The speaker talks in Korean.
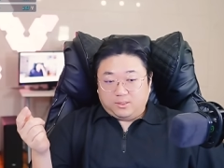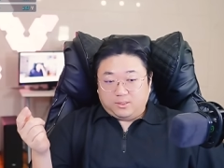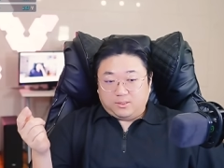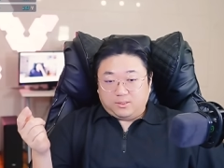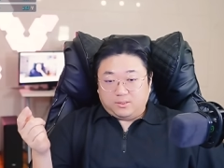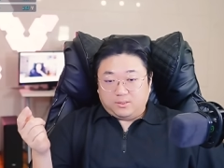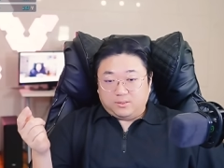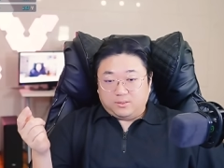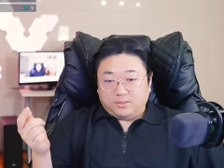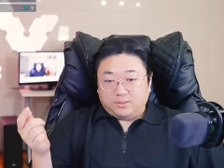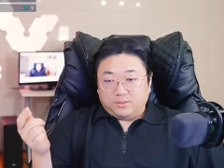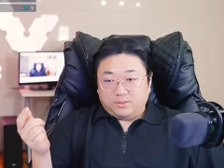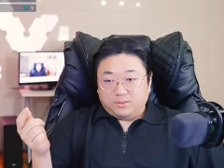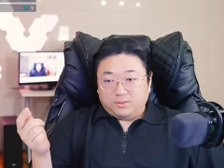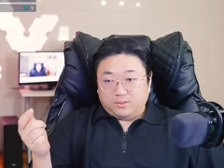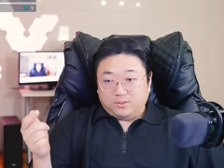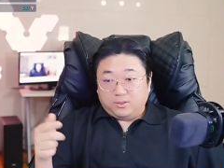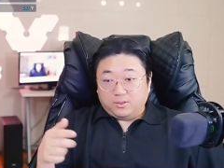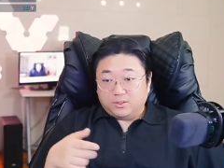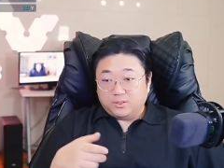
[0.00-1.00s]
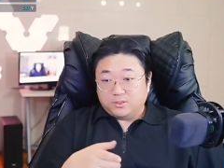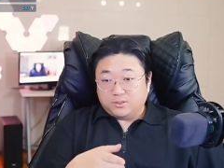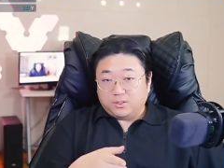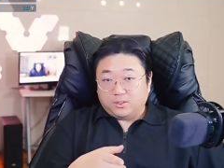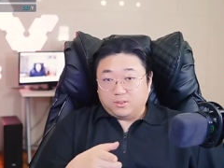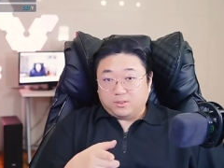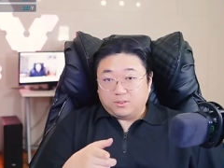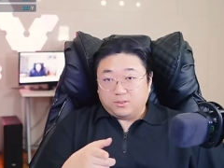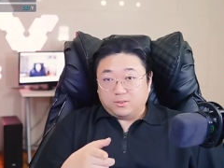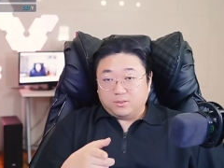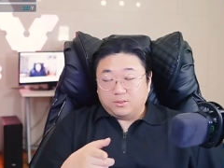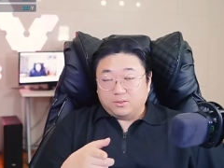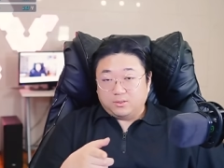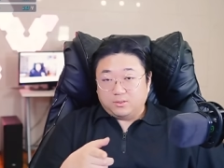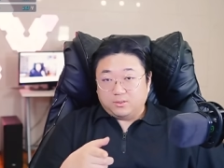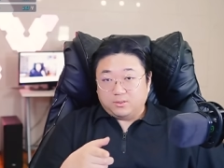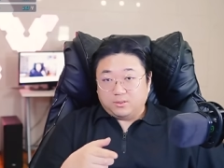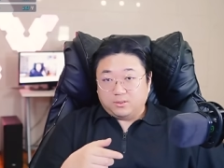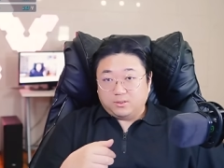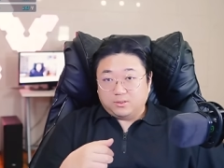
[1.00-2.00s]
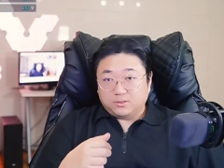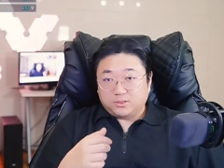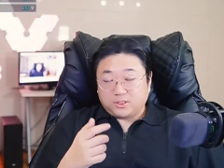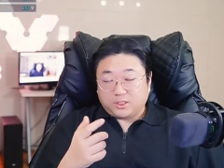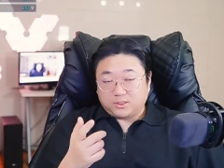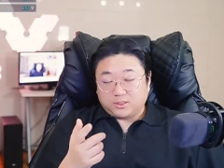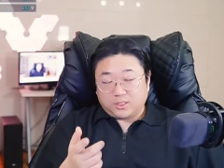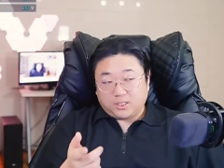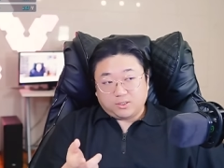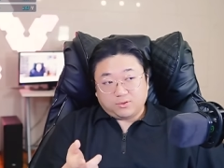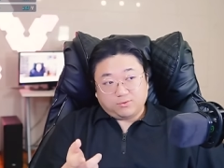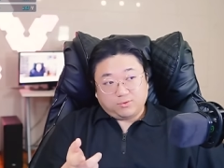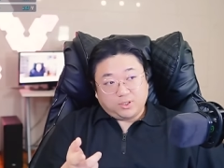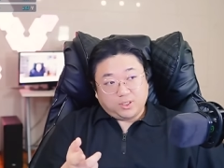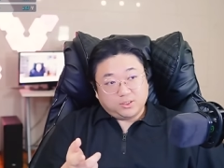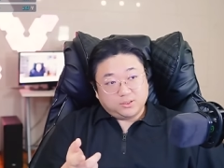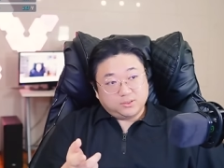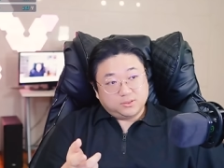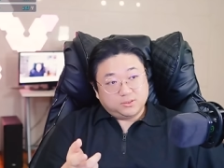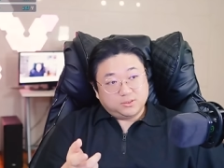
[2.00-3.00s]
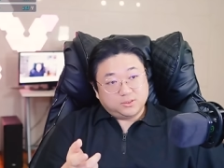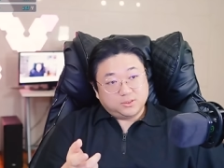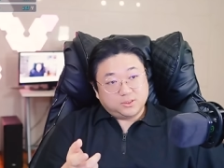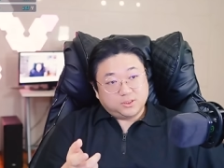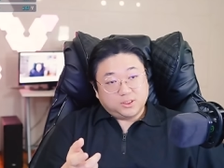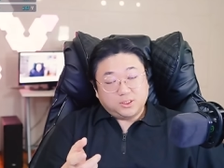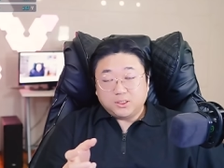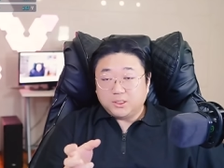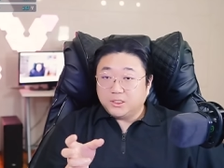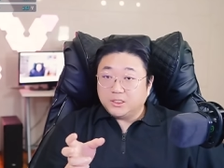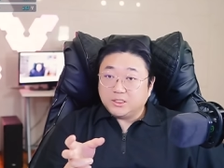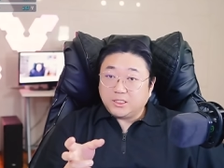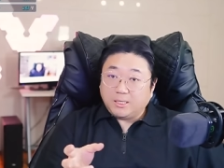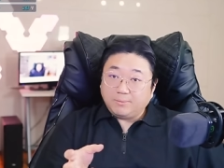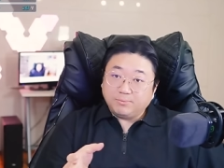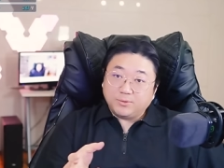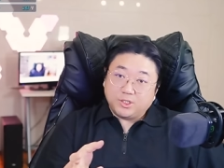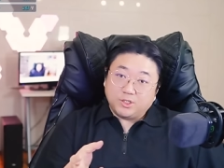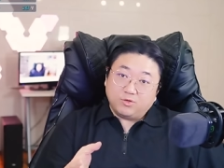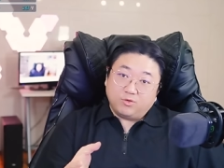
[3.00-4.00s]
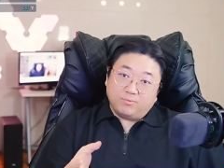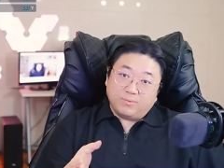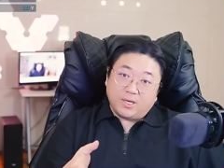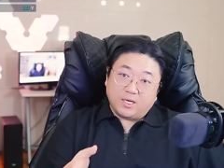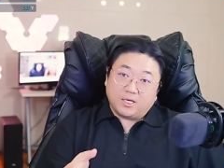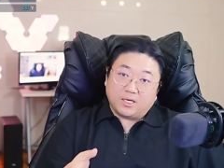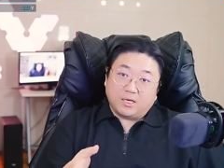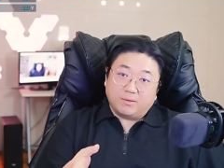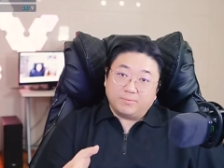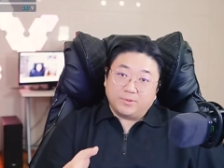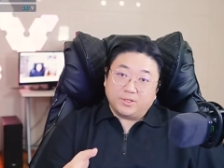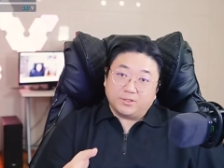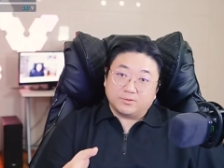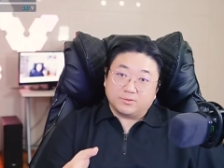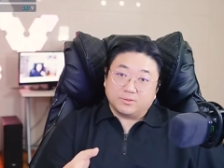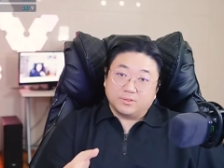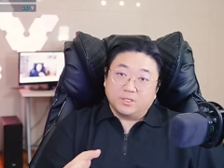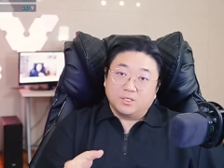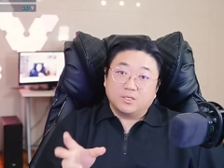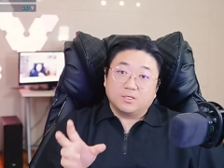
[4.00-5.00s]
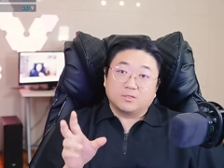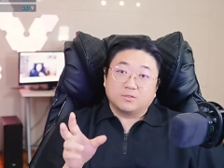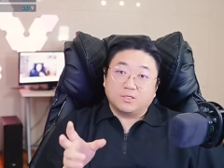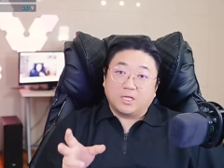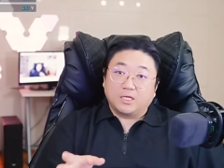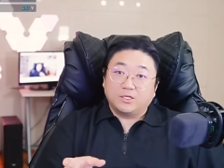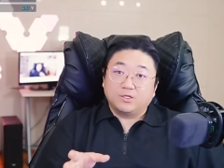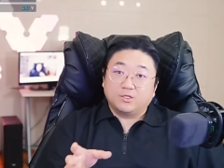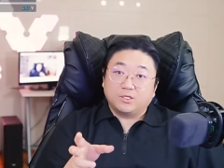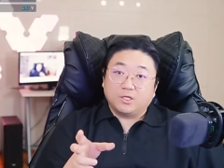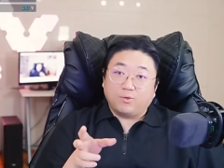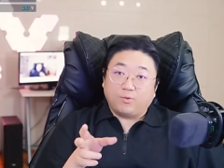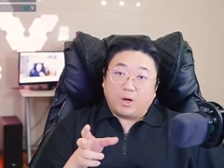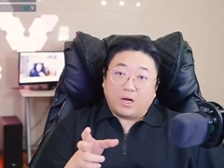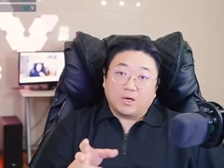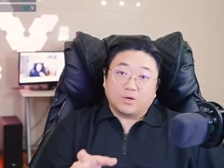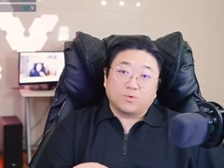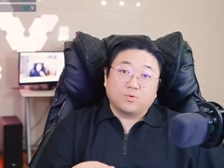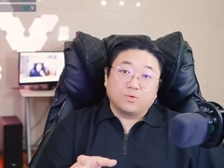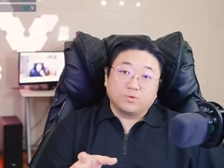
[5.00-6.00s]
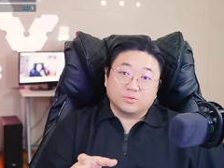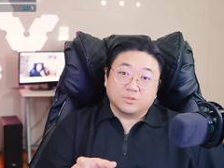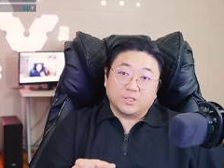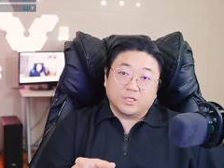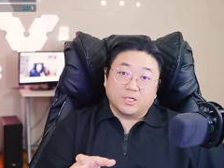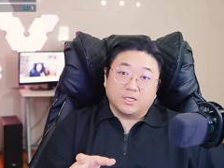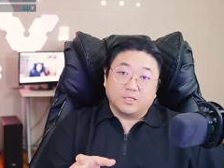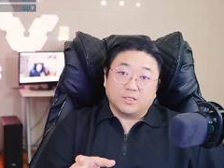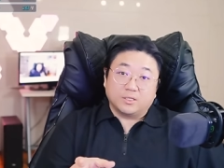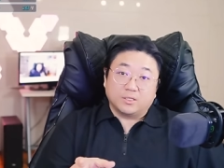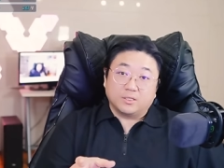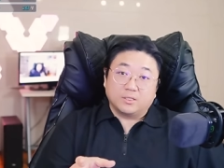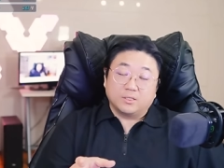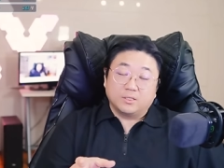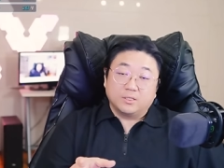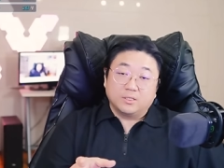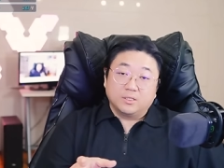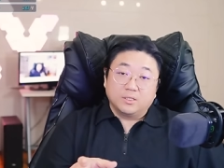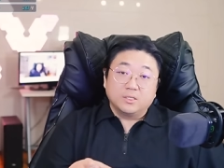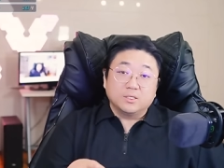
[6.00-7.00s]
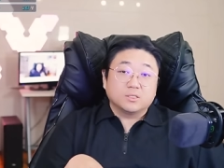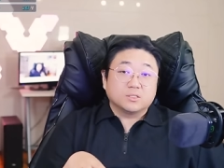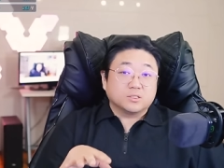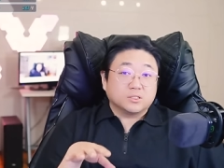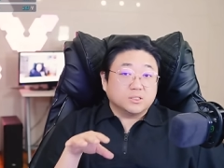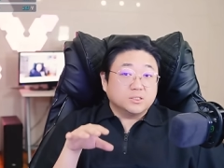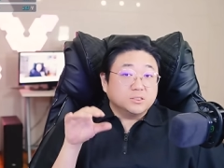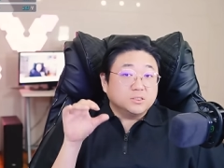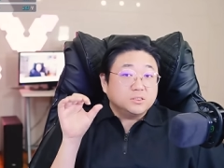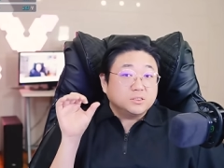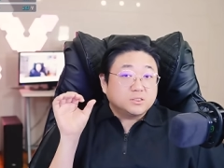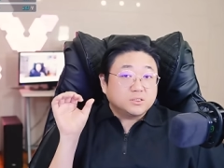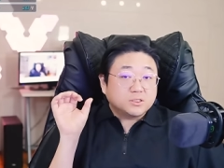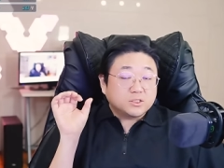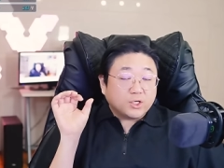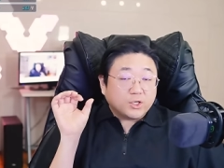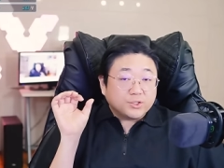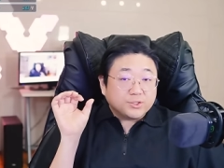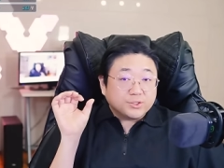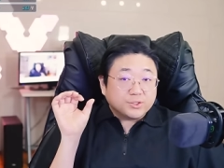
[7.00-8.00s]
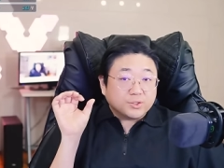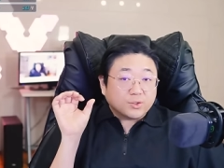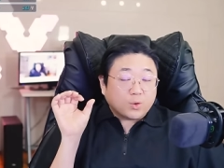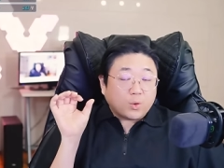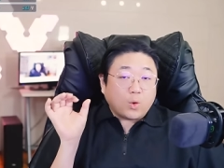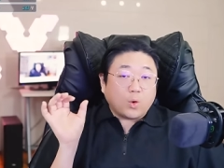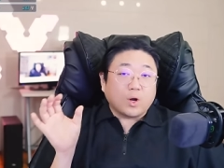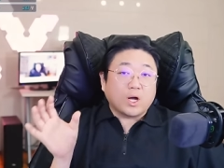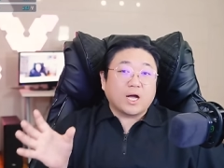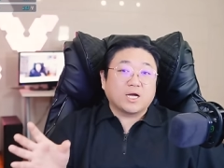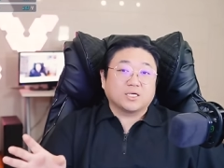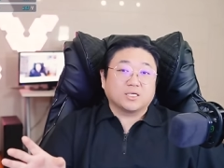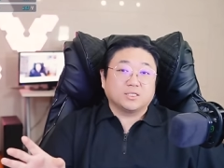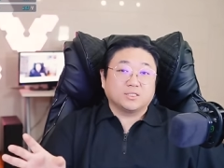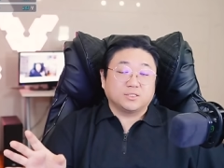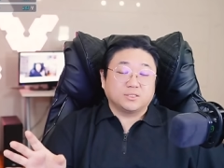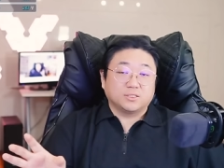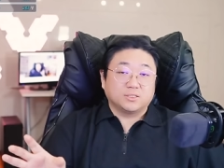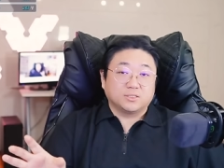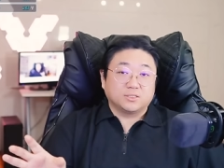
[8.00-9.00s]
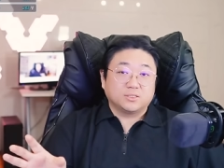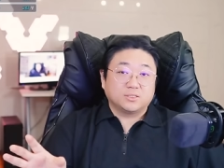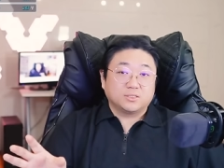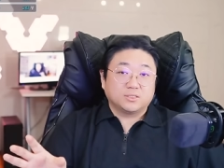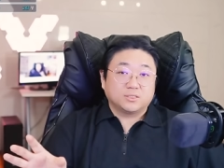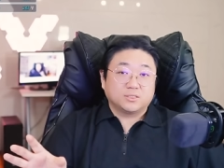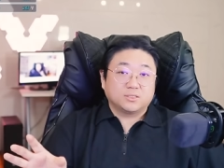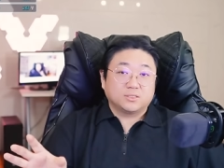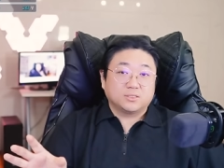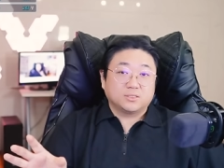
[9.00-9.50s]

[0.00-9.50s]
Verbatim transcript: 어, 여기서 어, 차 타고 한 2, 3km만 가면 내년에 완공될 인천공항이 있는